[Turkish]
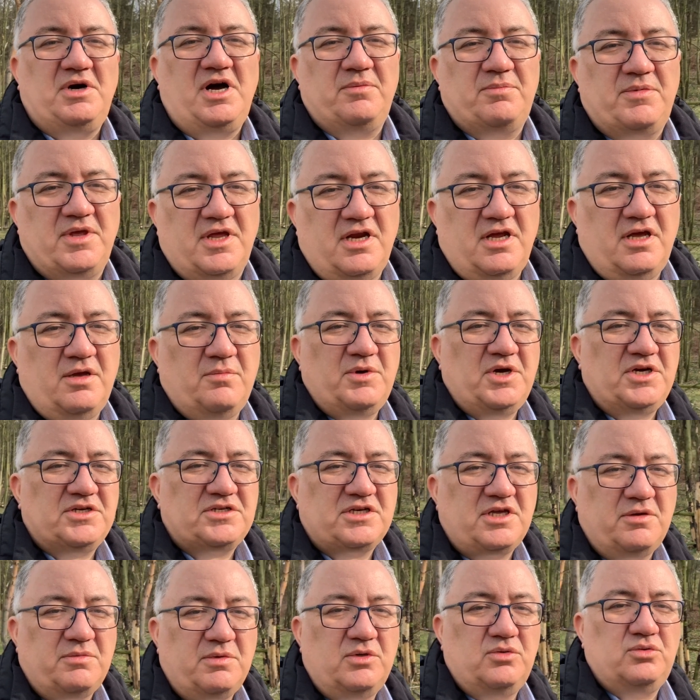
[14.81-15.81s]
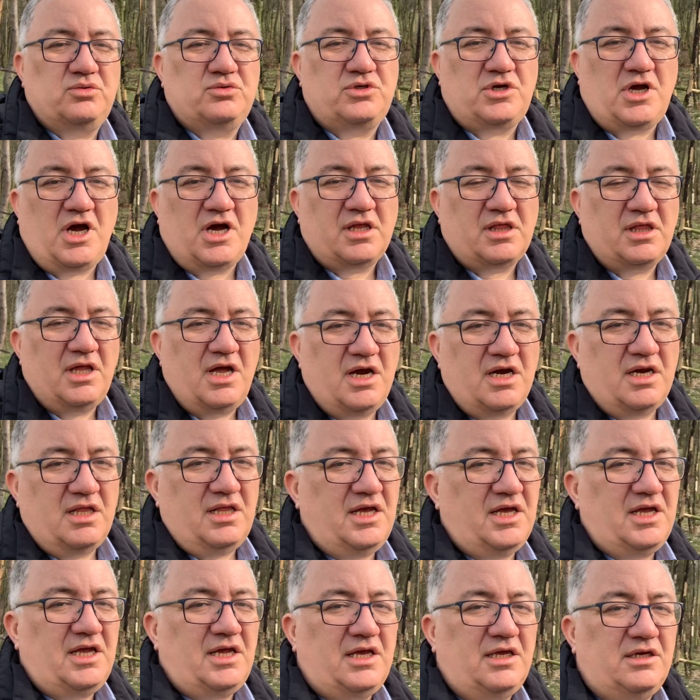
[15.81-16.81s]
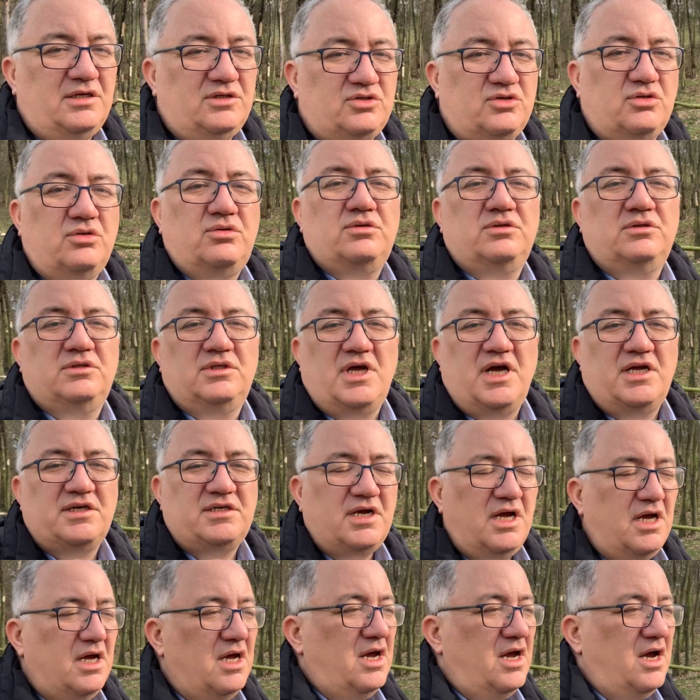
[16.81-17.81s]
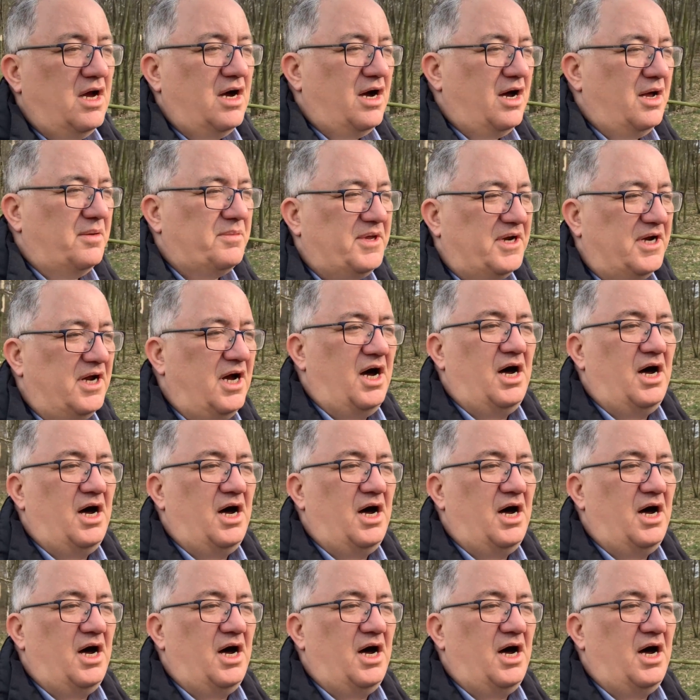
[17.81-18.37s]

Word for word: haberi, başka bir uçaklarla ilgili sorunlar haberi